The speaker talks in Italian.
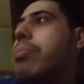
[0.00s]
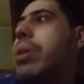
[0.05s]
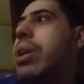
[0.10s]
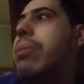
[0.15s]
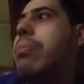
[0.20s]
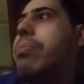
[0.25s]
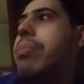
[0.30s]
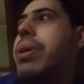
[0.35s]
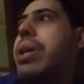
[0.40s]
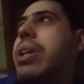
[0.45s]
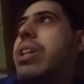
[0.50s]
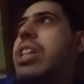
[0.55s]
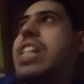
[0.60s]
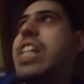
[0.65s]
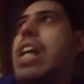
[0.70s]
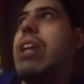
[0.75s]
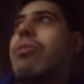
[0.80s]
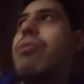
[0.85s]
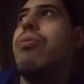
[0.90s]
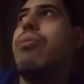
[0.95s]
per, per,
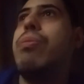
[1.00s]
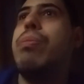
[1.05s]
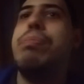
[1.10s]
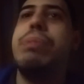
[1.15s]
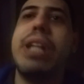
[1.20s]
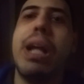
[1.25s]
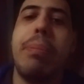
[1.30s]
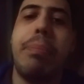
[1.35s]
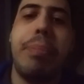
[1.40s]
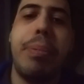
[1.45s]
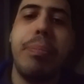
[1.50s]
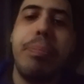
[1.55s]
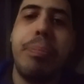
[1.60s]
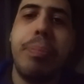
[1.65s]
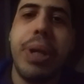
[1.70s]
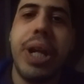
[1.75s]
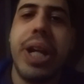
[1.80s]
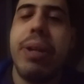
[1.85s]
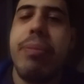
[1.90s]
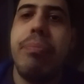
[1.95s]
sal- cioè,
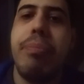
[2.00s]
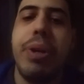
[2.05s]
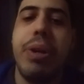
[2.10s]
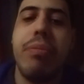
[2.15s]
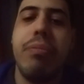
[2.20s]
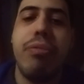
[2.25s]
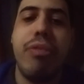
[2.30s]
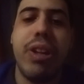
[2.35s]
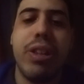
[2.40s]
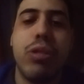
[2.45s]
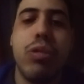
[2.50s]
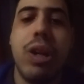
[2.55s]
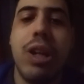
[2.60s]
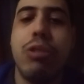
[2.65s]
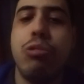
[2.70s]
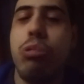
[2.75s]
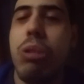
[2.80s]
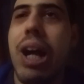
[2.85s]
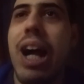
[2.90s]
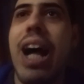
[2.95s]
per, per un fatto
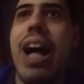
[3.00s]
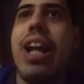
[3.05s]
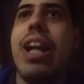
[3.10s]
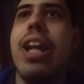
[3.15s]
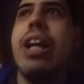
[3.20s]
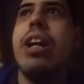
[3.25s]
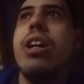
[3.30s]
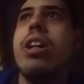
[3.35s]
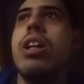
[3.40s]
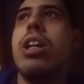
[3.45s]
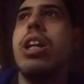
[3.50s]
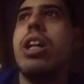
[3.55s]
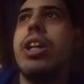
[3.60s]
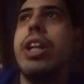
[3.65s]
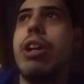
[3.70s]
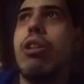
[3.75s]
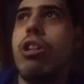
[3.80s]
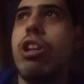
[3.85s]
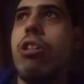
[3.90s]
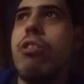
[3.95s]
naturale.
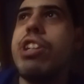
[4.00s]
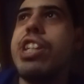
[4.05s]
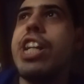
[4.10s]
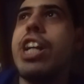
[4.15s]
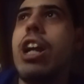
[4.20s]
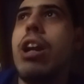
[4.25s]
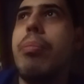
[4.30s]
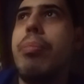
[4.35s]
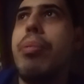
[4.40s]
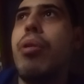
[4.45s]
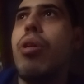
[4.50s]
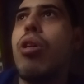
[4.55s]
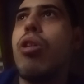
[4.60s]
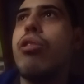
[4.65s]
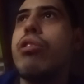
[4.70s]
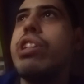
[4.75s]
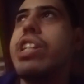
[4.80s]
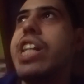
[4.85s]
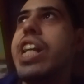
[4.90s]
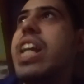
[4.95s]
Ricordiamoci che nel primo
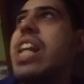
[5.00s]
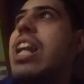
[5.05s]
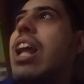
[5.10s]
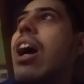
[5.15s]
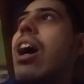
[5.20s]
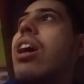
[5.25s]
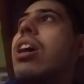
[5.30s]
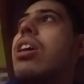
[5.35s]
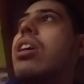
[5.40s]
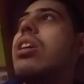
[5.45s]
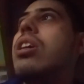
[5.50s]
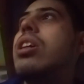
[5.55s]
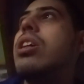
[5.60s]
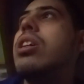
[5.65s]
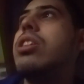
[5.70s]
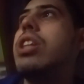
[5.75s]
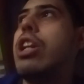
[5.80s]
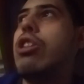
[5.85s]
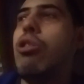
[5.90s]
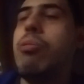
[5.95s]
Godzilla
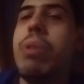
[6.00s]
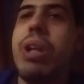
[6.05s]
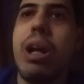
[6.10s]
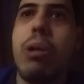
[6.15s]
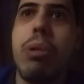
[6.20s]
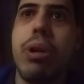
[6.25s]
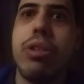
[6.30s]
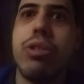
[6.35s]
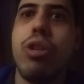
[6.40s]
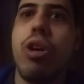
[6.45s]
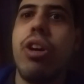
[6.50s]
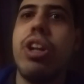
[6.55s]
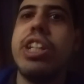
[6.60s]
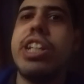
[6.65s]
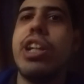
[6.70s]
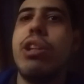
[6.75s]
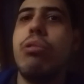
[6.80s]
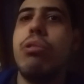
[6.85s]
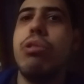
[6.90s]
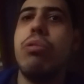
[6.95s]
del
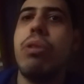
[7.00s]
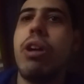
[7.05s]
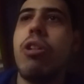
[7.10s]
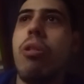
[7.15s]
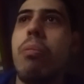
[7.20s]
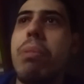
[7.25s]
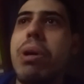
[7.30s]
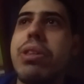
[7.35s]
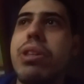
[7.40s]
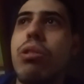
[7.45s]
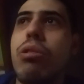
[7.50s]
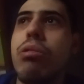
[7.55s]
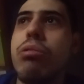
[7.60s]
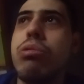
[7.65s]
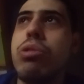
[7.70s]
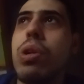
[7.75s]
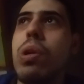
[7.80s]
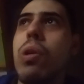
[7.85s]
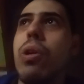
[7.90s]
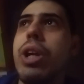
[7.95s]
2014 lui doveva combattere
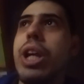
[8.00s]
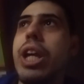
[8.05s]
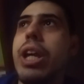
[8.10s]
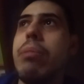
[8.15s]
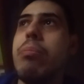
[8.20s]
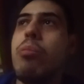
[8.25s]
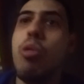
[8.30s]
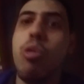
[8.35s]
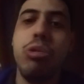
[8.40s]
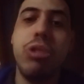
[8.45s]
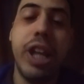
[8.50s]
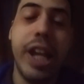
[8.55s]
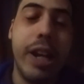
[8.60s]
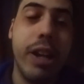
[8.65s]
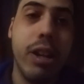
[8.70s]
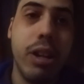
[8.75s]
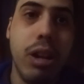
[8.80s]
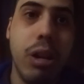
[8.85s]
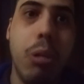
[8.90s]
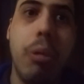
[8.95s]
contro i
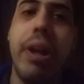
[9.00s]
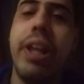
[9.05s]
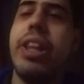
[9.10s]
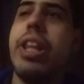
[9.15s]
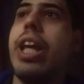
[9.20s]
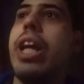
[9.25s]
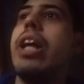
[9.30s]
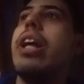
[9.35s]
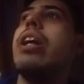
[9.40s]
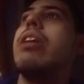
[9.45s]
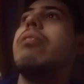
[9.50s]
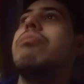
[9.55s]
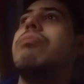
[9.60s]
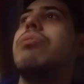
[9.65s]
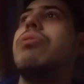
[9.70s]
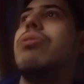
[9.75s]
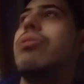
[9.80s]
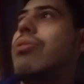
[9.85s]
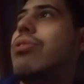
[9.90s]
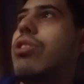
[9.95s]
muti, quindi
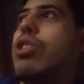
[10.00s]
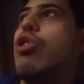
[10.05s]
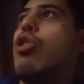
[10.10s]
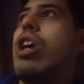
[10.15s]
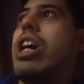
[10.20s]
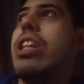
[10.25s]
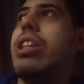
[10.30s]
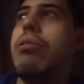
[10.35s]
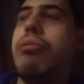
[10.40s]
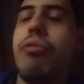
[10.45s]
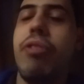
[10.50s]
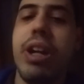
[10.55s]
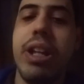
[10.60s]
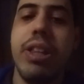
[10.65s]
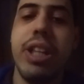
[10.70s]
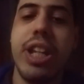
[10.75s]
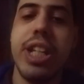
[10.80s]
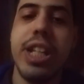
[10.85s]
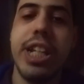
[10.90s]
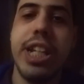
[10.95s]
doveva
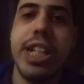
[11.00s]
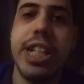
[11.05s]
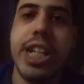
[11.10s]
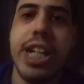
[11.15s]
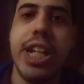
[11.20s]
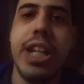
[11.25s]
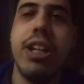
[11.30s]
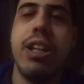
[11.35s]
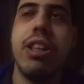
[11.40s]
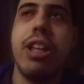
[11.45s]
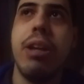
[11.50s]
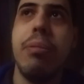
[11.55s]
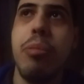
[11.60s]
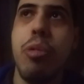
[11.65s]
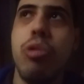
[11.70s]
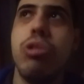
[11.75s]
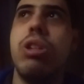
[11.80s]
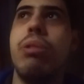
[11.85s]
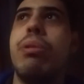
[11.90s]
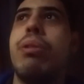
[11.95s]
difendersi dai
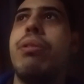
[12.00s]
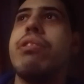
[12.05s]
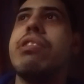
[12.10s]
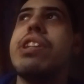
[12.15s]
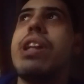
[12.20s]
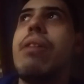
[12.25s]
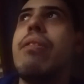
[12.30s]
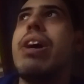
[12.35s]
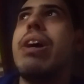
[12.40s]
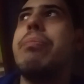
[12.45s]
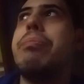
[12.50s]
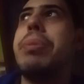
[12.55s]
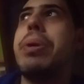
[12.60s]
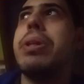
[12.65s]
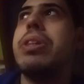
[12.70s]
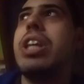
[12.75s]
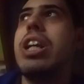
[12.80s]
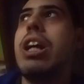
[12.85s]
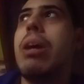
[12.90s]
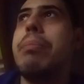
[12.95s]
muti, ma non se l'aveva
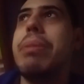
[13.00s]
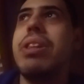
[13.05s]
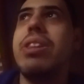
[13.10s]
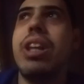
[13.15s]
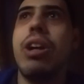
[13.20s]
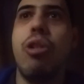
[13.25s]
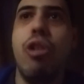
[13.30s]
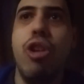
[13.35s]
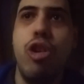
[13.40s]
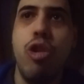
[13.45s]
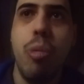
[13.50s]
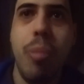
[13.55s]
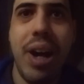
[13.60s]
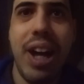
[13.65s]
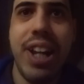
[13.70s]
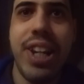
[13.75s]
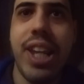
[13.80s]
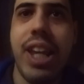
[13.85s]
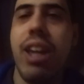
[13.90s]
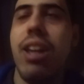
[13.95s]
praticamente con gli
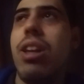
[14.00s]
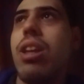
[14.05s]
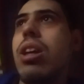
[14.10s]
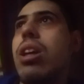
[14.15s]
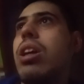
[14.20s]
umani